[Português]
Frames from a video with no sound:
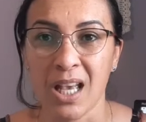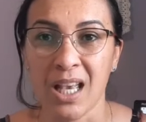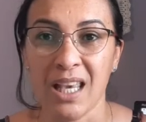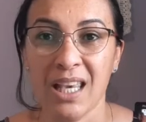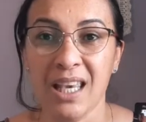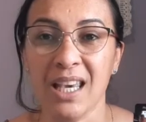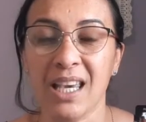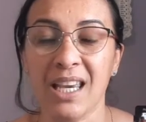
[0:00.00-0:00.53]

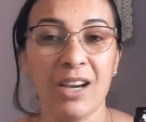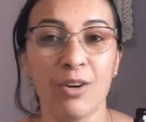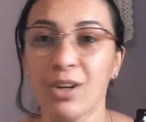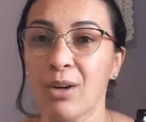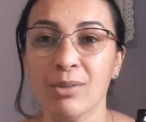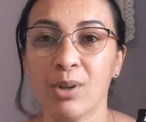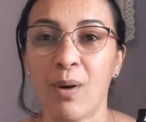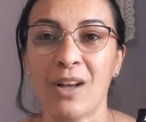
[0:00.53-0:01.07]
e que eu
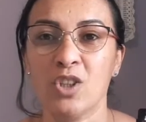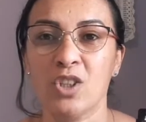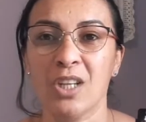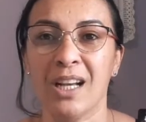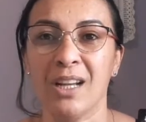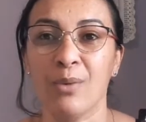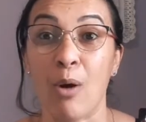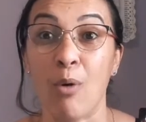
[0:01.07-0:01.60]
não tô
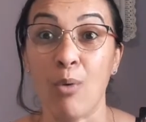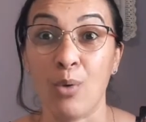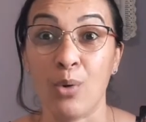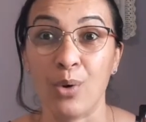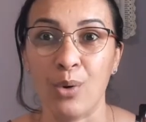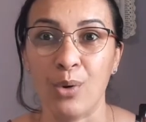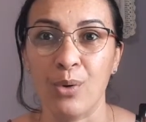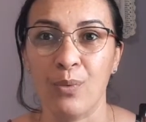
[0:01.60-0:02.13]
achando é o
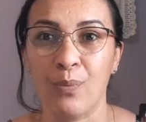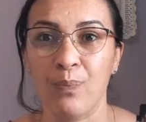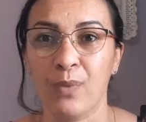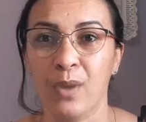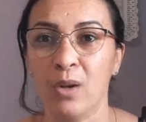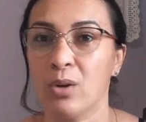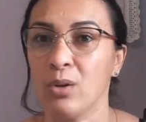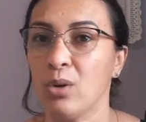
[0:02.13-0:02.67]
cru.
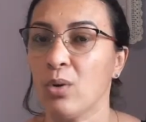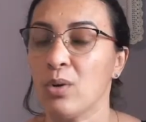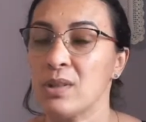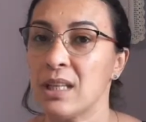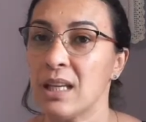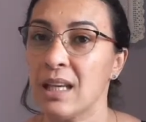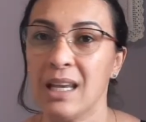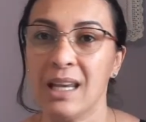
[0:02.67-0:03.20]
Eu não tô
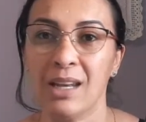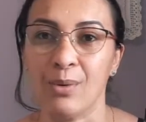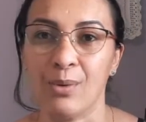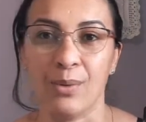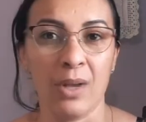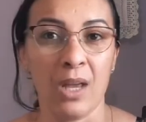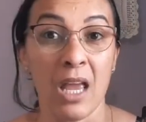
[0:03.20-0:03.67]
conseguindo.